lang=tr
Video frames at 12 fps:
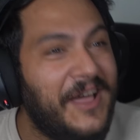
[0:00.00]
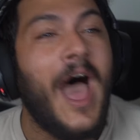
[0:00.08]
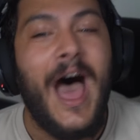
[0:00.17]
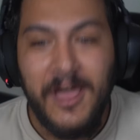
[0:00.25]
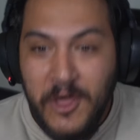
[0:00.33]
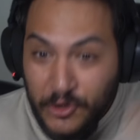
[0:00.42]

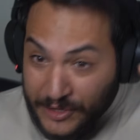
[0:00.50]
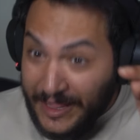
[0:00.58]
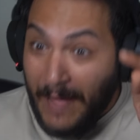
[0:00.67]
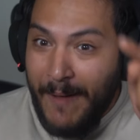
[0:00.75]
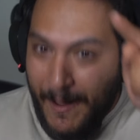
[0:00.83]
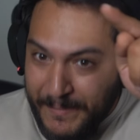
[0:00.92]
ha,
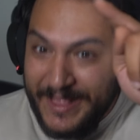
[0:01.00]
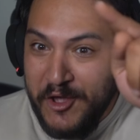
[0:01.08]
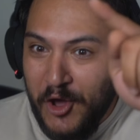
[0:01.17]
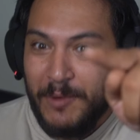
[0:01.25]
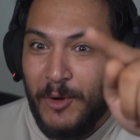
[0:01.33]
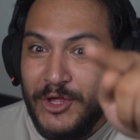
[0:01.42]
tamam
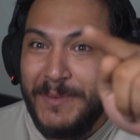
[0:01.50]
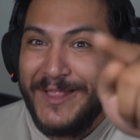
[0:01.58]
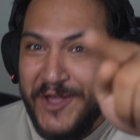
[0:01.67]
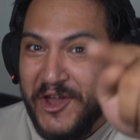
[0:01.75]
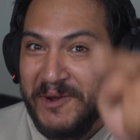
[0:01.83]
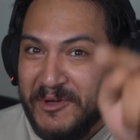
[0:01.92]
biliyorum onu
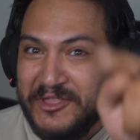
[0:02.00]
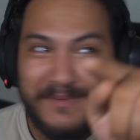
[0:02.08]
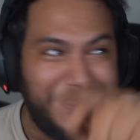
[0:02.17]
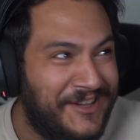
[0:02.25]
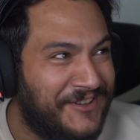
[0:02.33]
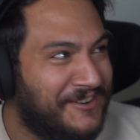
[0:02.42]
biliyorum onu
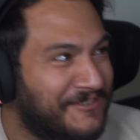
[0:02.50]
biliyorum.